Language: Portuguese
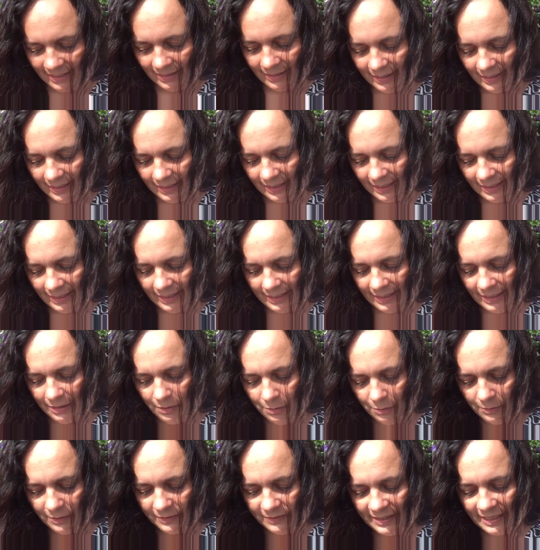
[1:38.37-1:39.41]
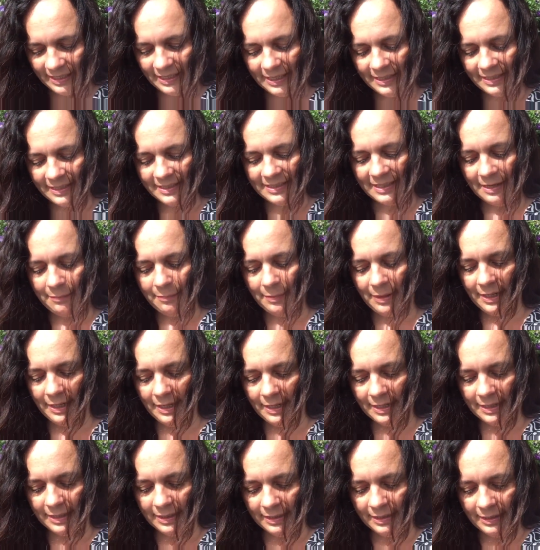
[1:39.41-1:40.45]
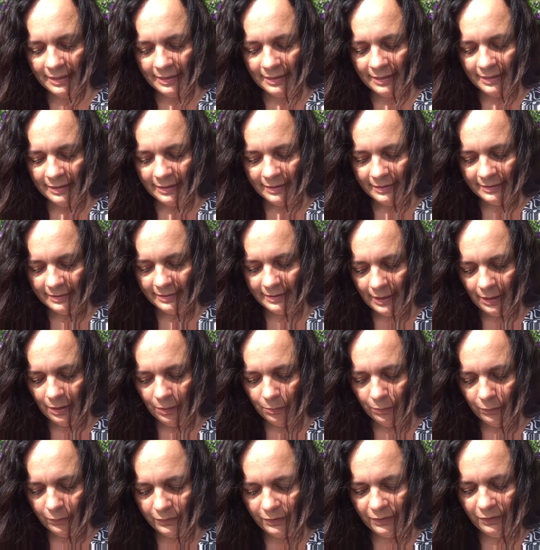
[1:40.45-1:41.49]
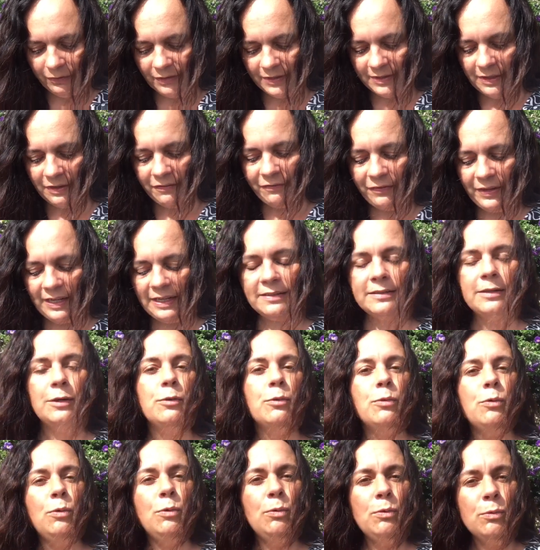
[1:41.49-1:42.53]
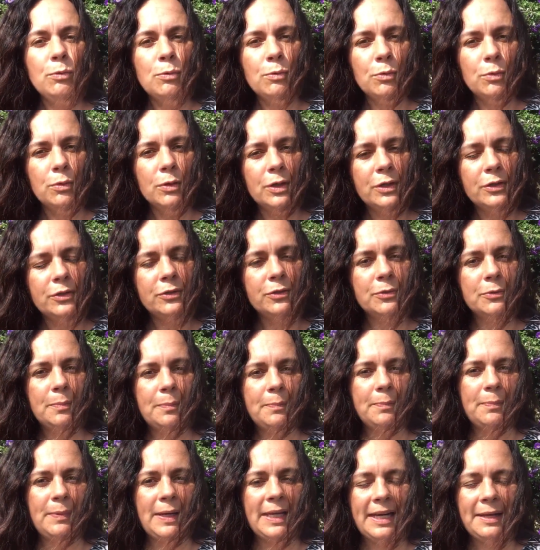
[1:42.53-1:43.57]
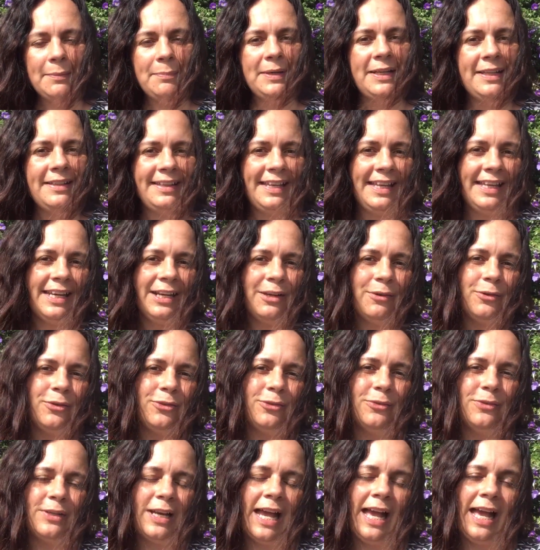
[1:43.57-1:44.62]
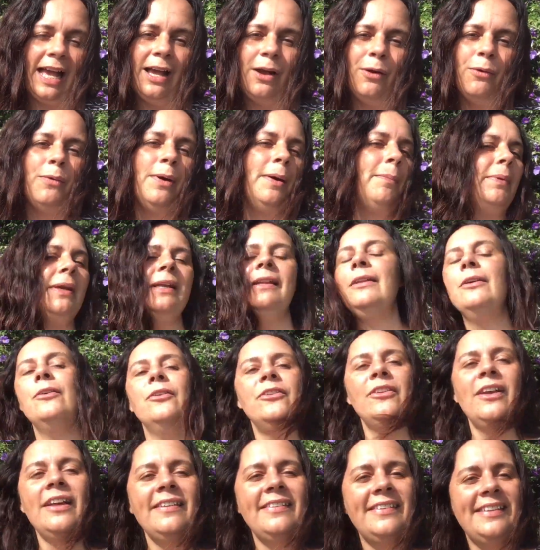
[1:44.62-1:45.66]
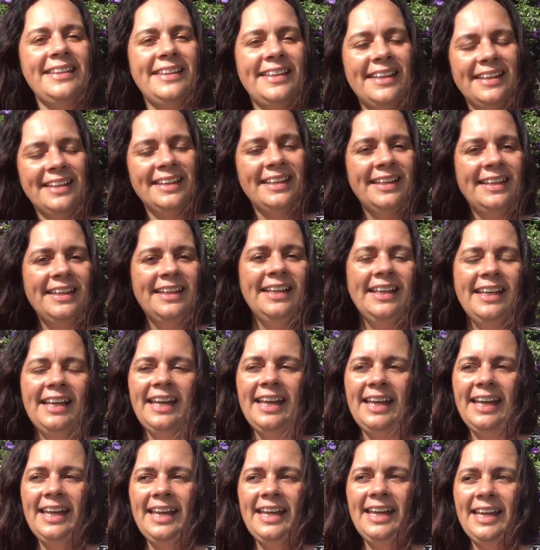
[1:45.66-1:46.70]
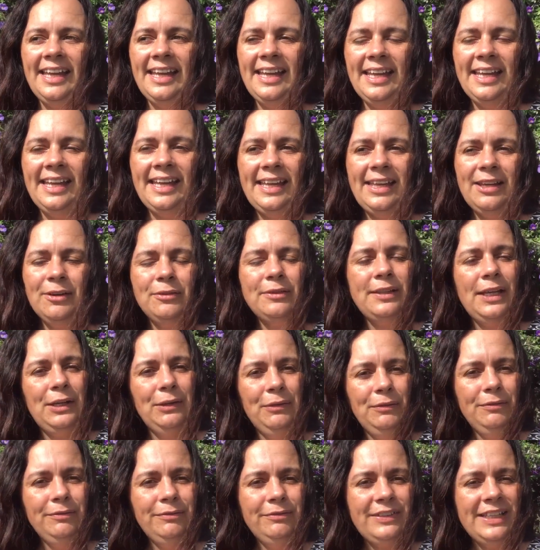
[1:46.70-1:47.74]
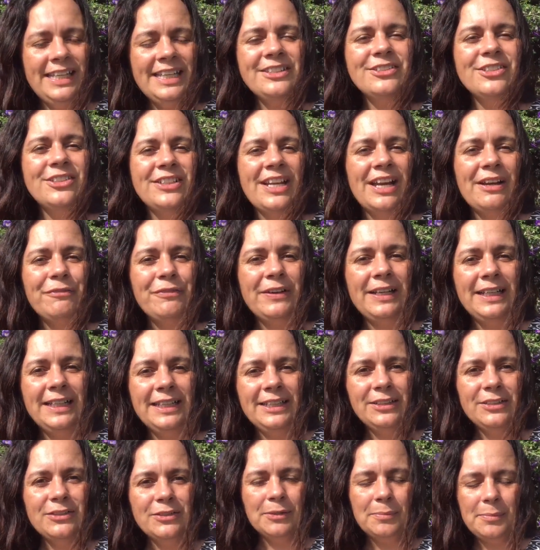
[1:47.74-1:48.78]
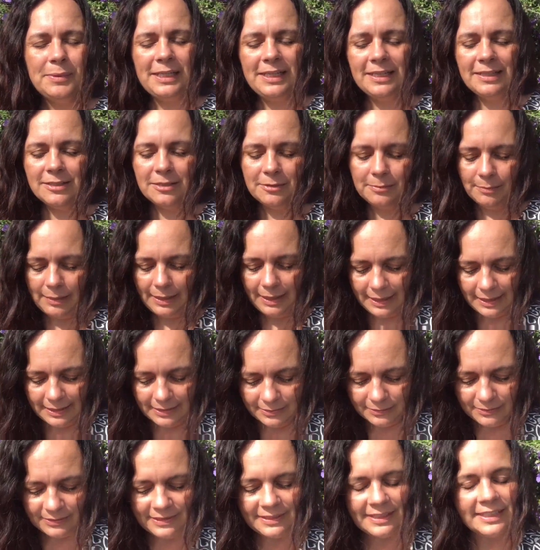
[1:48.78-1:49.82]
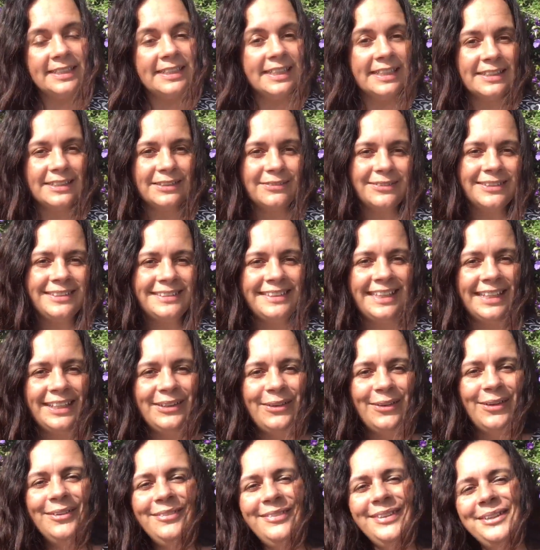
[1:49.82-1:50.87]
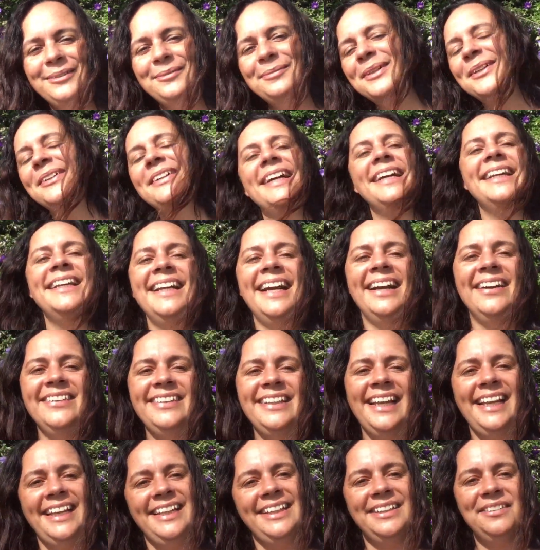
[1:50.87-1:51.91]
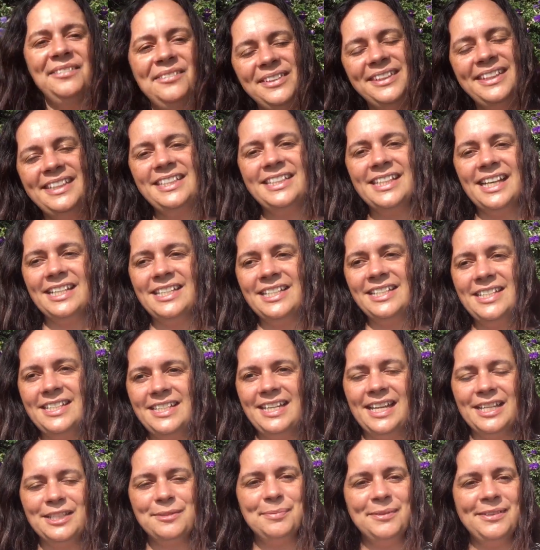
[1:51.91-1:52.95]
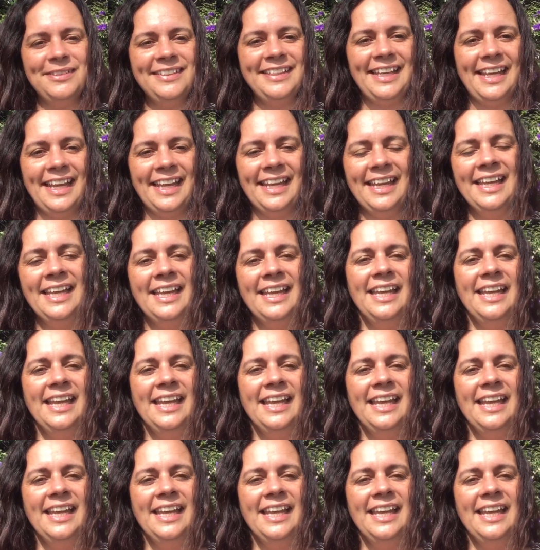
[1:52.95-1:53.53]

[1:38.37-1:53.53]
É, eu gostaria de saber se, se você fez algum curso para aprender a costurar ou aprendeu sozinha. É, eu tenho um vídeo já falando sobre isso, mas com certeza você é nova no meu canal, né? E não vou deixar de te responder.